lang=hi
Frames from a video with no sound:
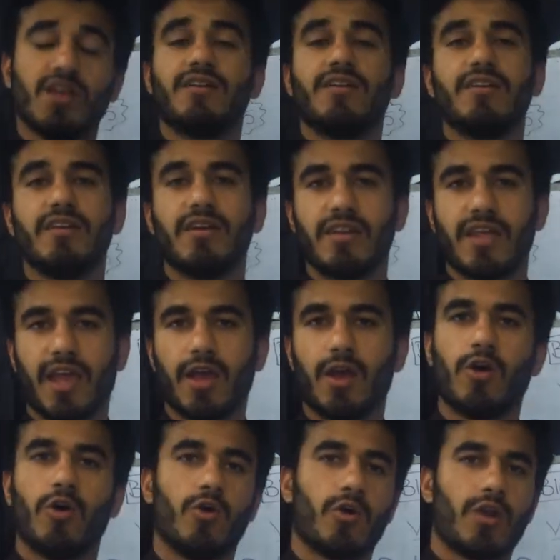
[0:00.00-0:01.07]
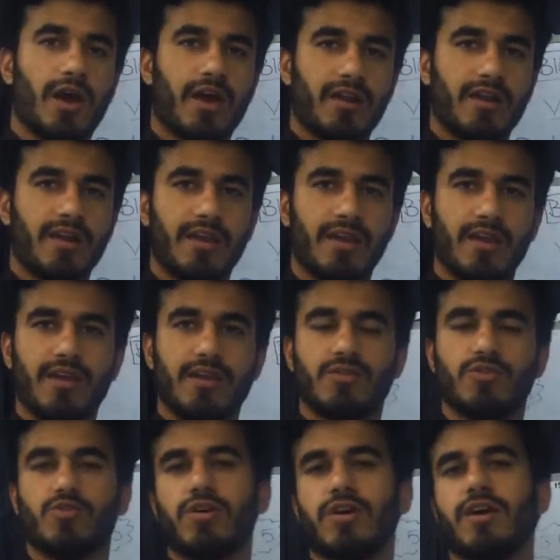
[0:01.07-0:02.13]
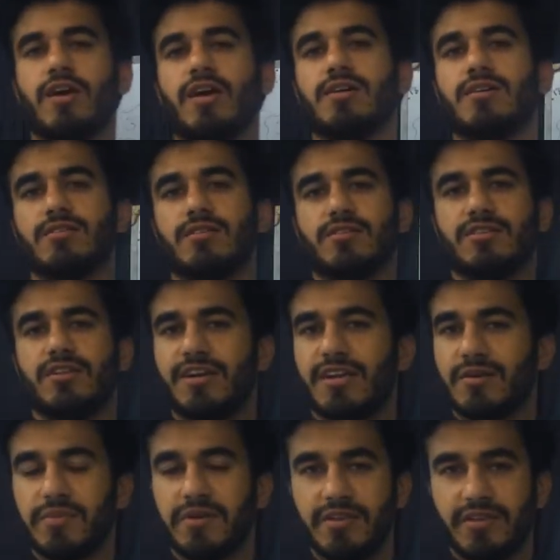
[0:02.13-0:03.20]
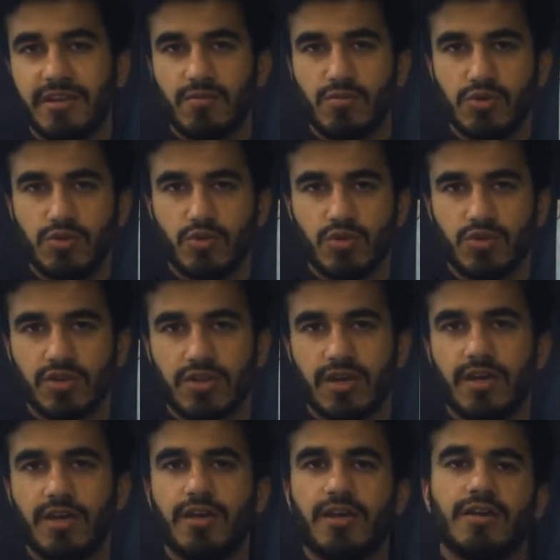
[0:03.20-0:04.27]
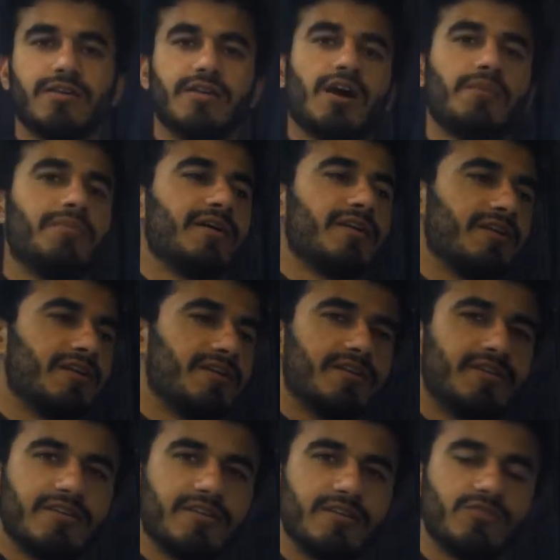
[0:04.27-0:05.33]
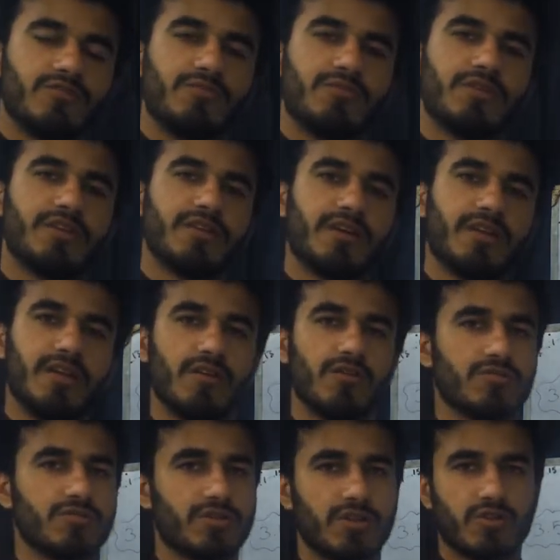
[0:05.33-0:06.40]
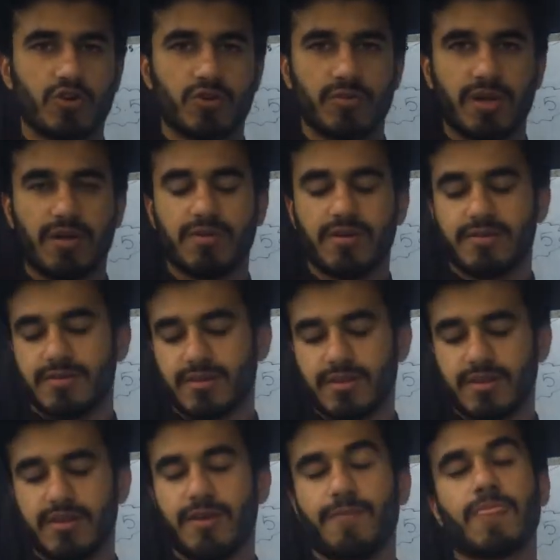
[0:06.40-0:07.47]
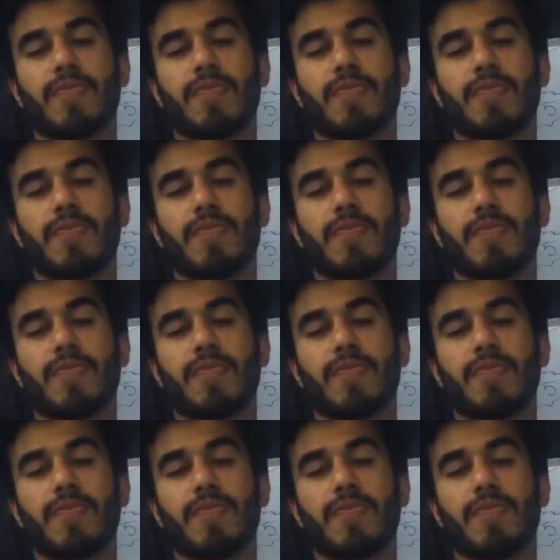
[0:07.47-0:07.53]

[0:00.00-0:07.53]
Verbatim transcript: डीएनए और आरएनए जो है एज ए जेनेटिक मटेरियल मौजूद होता है या आप हेरिडिटरी जो मटेरियल है उसके तौर पर आप कह सकते हैं